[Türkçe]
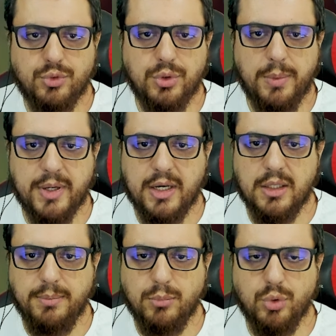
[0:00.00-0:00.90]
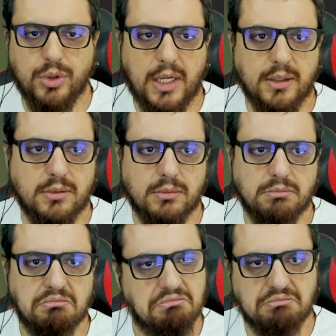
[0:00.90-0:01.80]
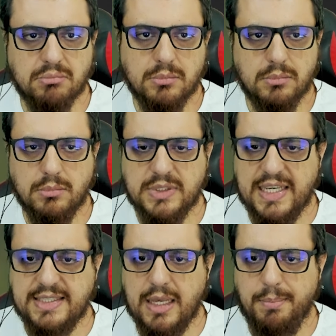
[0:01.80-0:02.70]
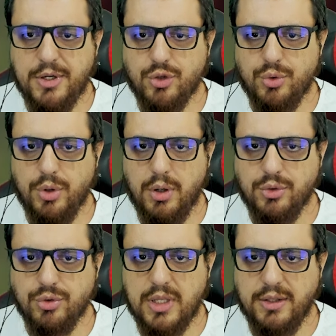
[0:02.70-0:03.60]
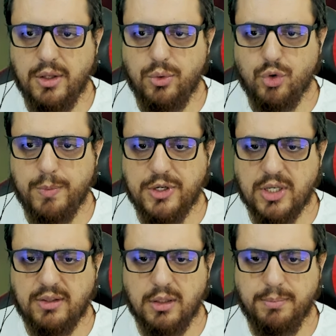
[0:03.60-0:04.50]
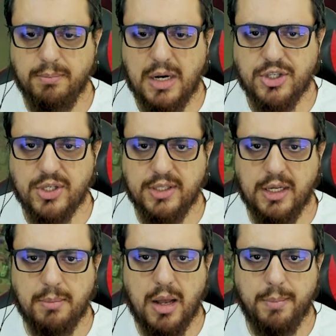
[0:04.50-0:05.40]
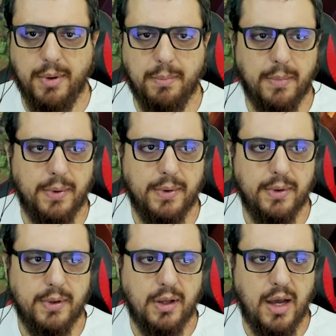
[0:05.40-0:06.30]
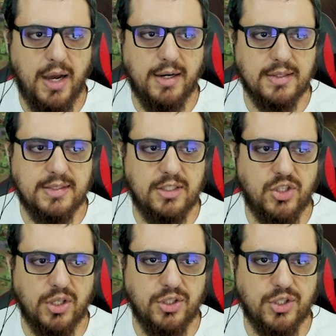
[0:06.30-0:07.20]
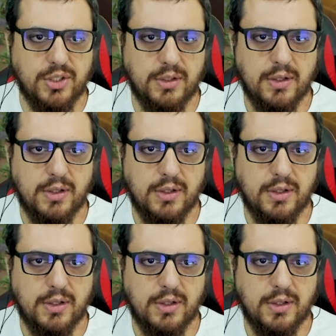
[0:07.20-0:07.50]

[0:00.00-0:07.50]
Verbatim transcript: Şuna bakalım. Buradan 85 diyor. Şuradan da 3-5 atalım. Başla diyelim abi. Aynen siz çalışın.